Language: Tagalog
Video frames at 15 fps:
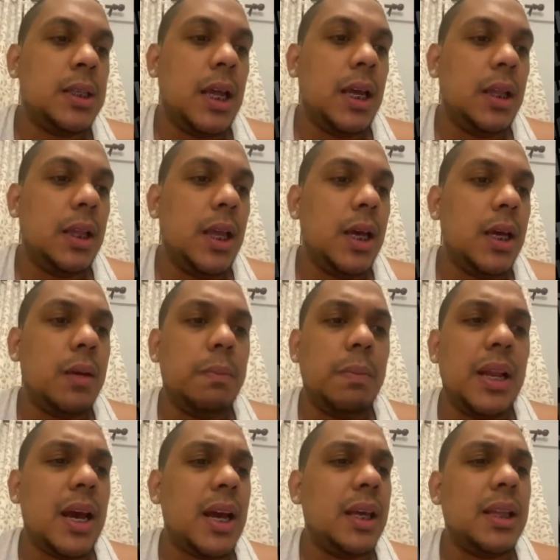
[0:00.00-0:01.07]
stating
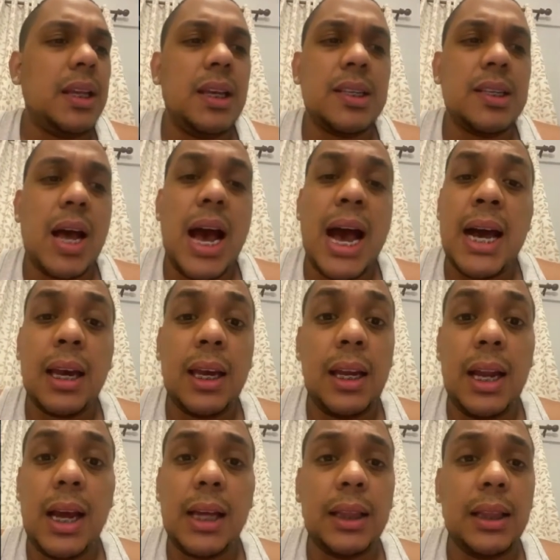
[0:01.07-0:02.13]
pinakita niya sa
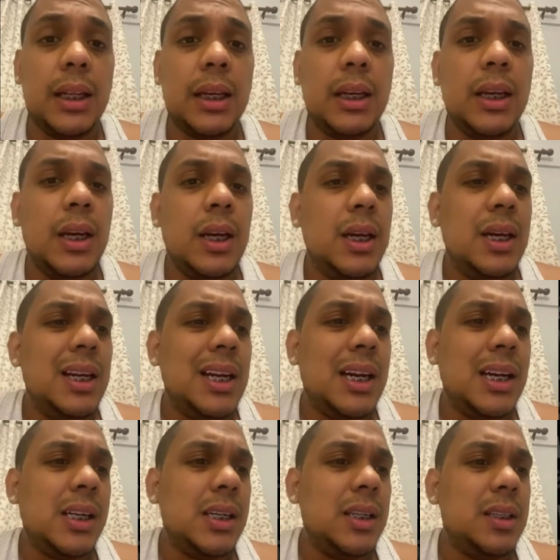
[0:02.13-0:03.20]
akin lahat ng ng